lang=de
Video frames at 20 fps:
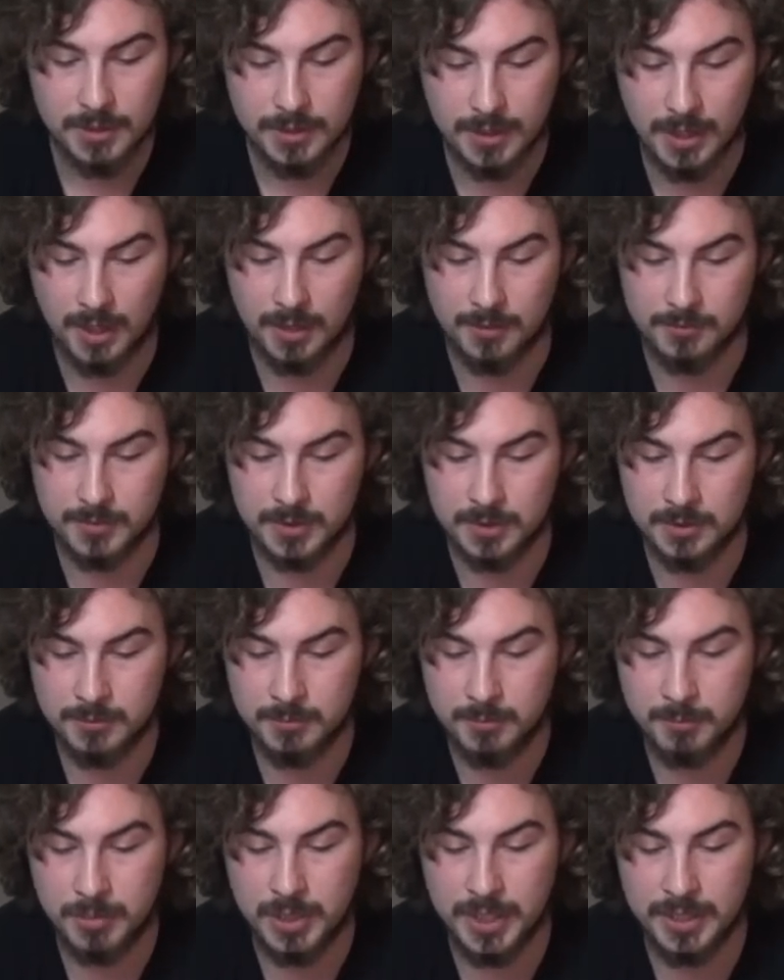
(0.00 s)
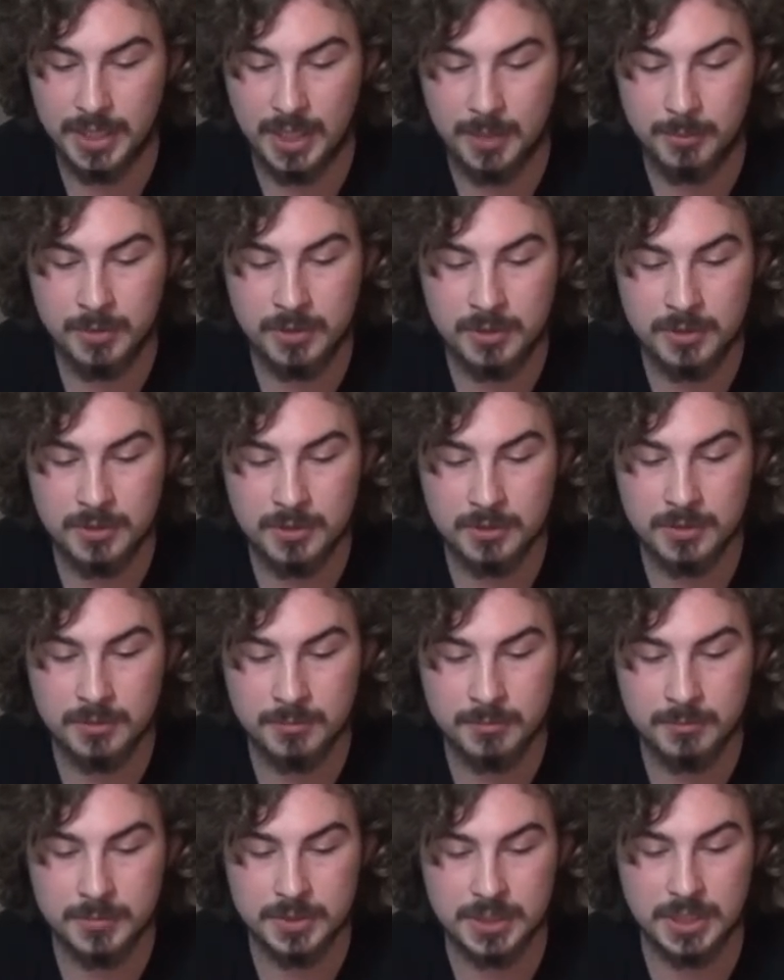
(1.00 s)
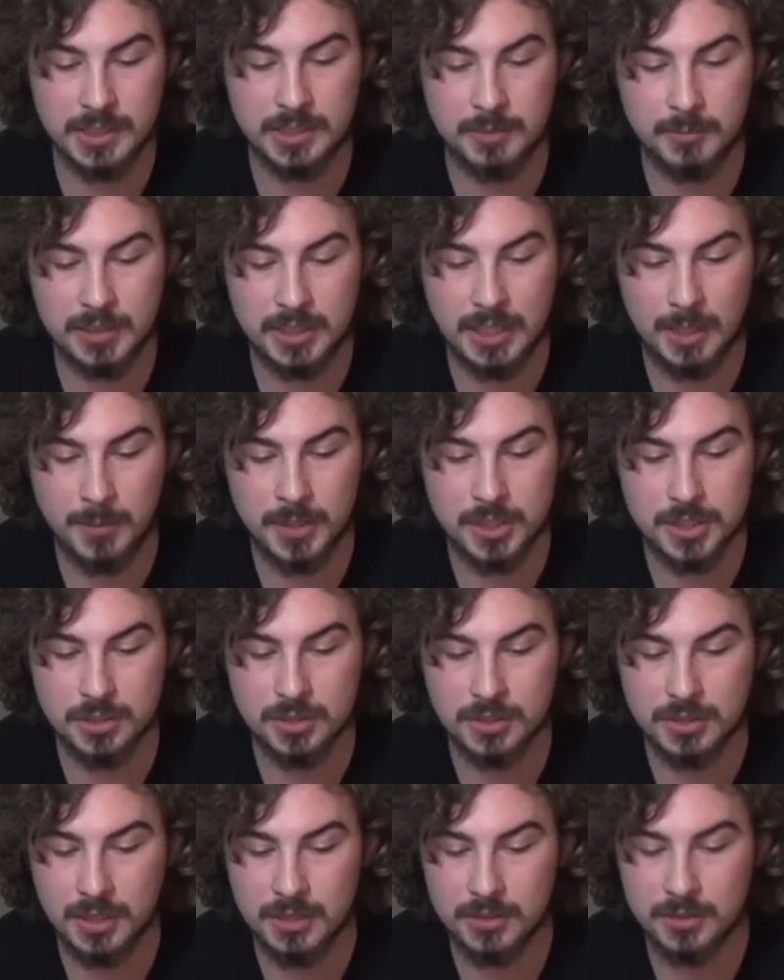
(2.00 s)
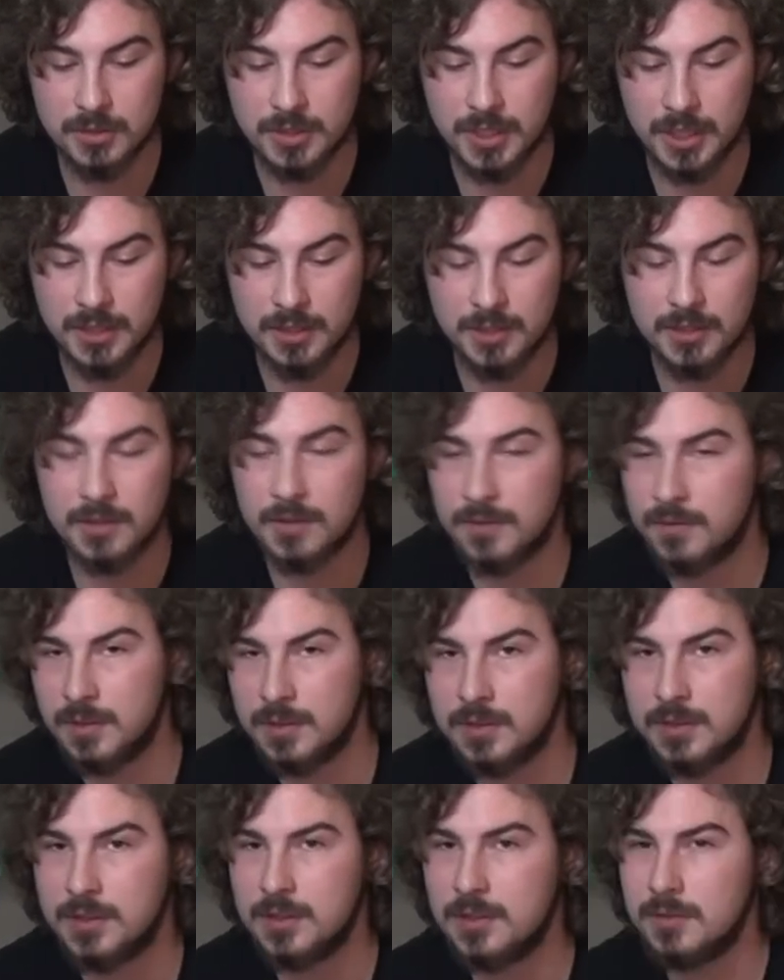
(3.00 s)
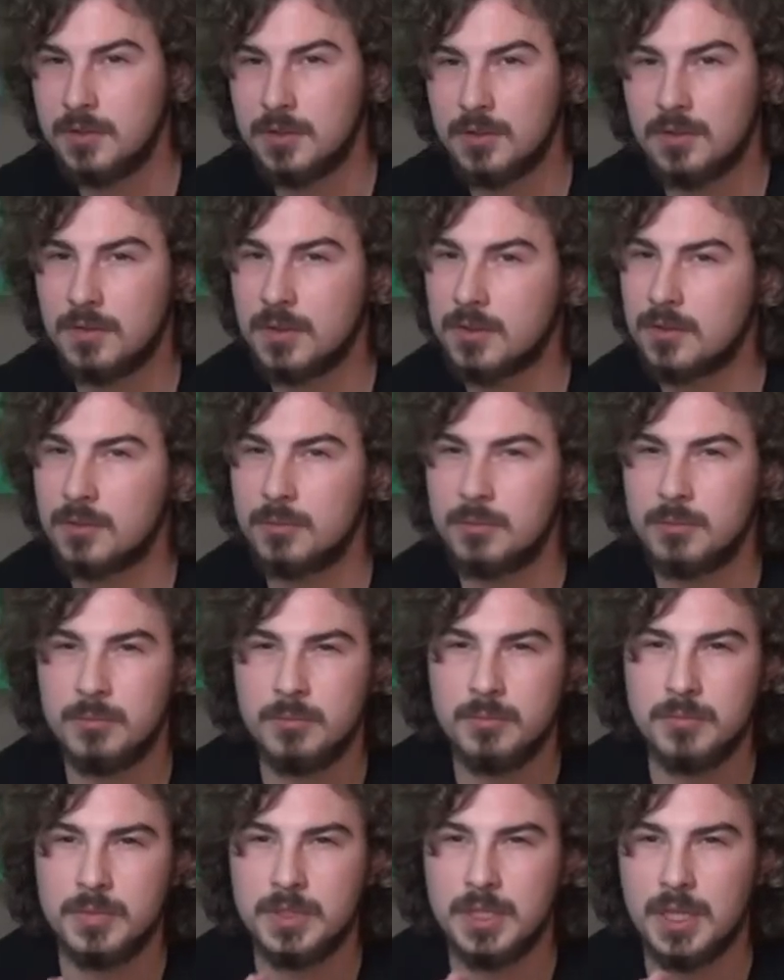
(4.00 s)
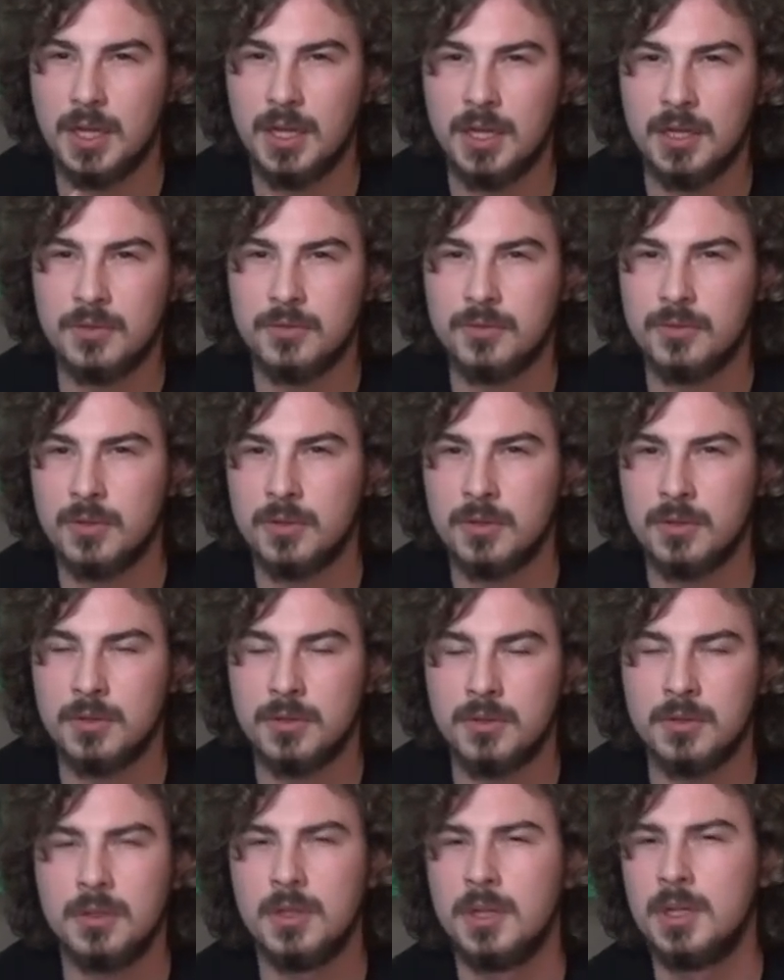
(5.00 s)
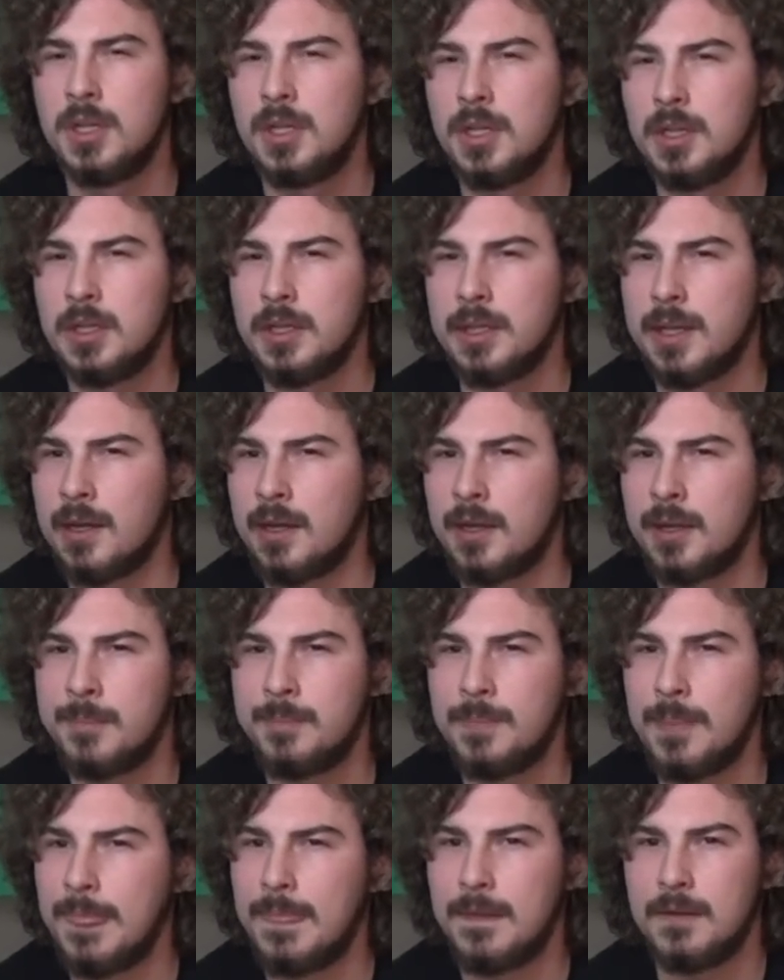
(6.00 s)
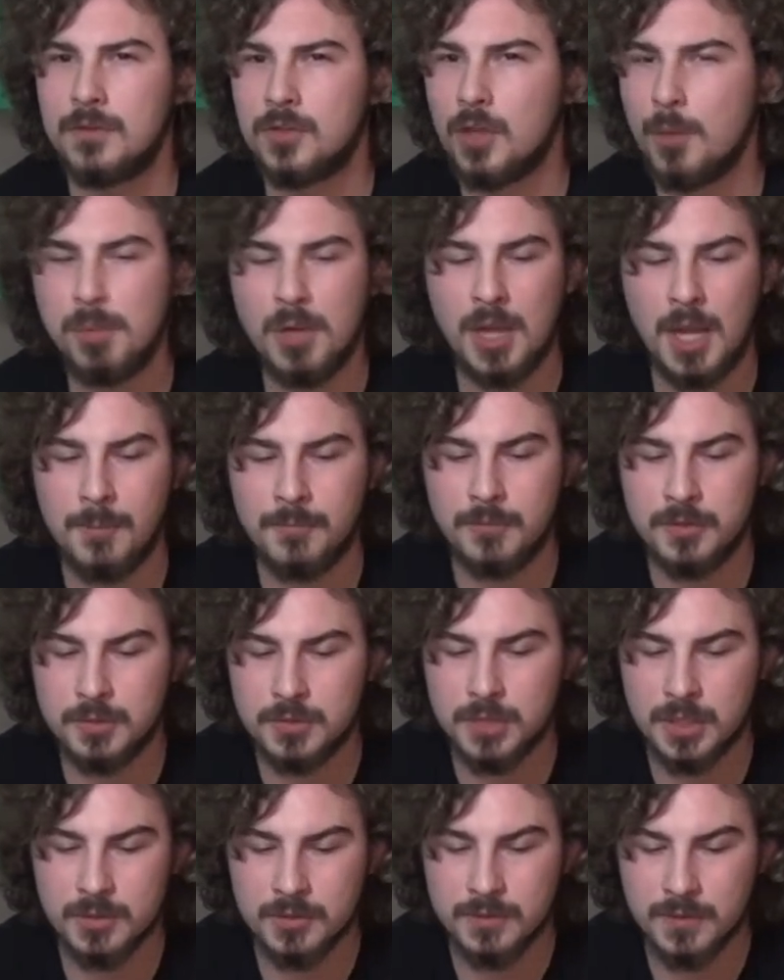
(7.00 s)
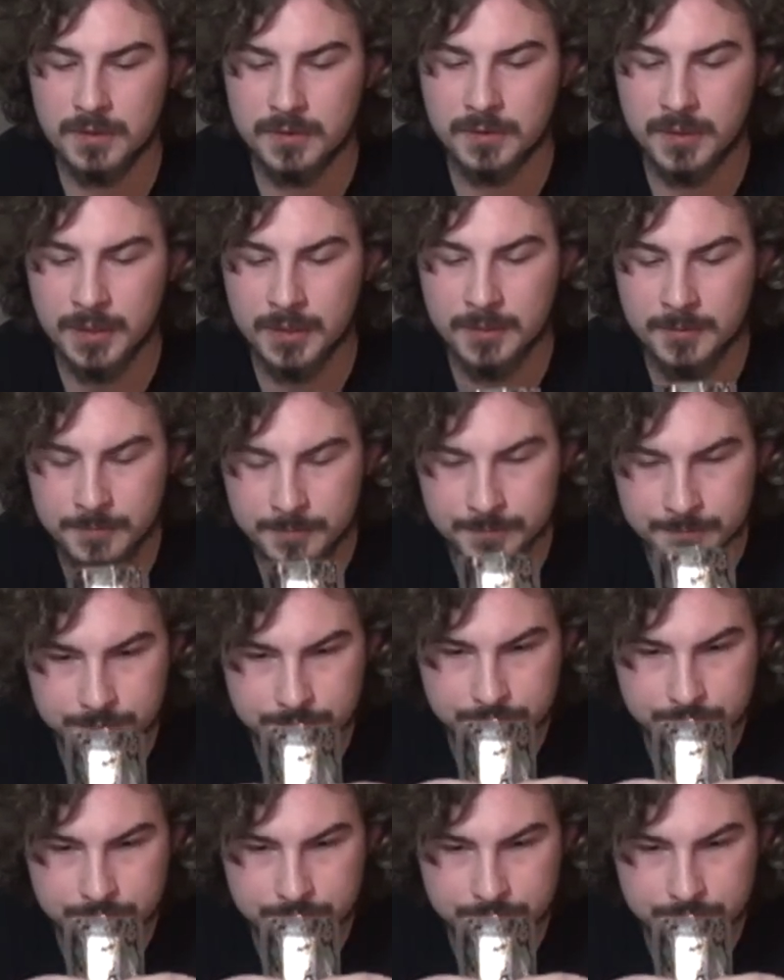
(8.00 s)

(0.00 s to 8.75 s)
Ja, ähm, Black Apple, ähm, ich hatte mir damals schon gedacht, okay, das wird irgendwie sowas um die Art von, ja, Doppelapfel oder sowas sein.